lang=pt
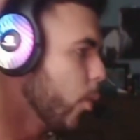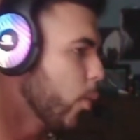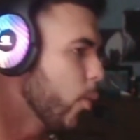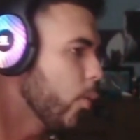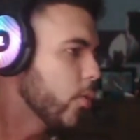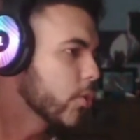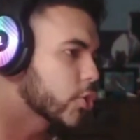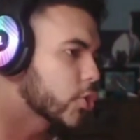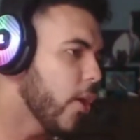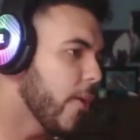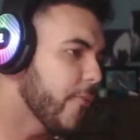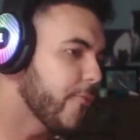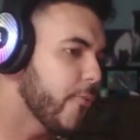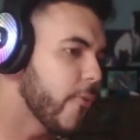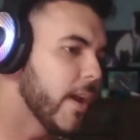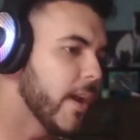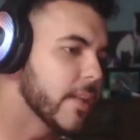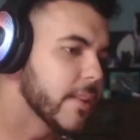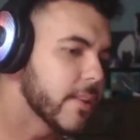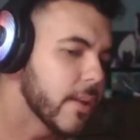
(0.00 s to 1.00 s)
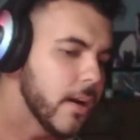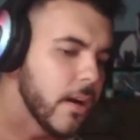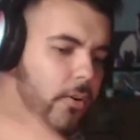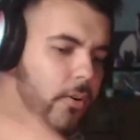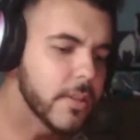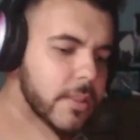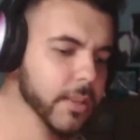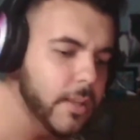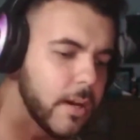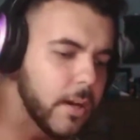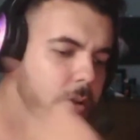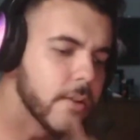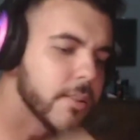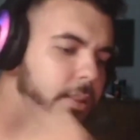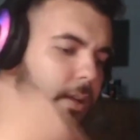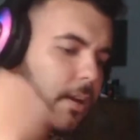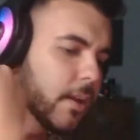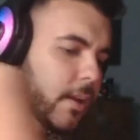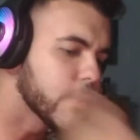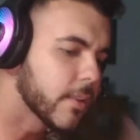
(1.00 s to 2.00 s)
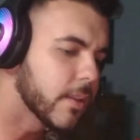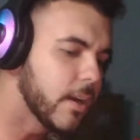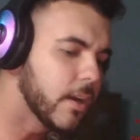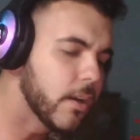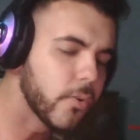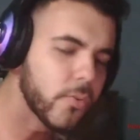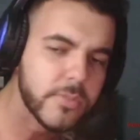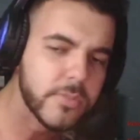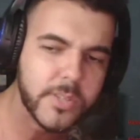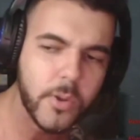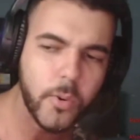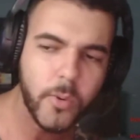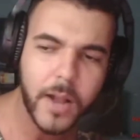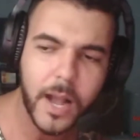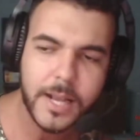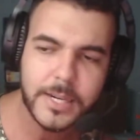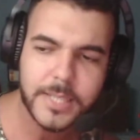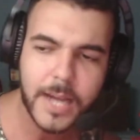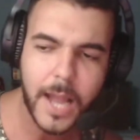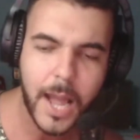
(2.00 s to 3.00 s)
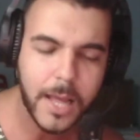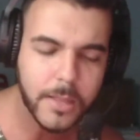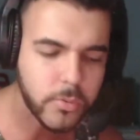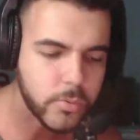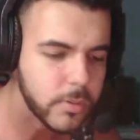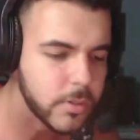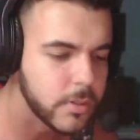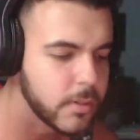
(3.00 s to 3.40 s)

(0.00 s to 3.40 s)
O Jó foi andando, andando, andando, andando com seu cajado.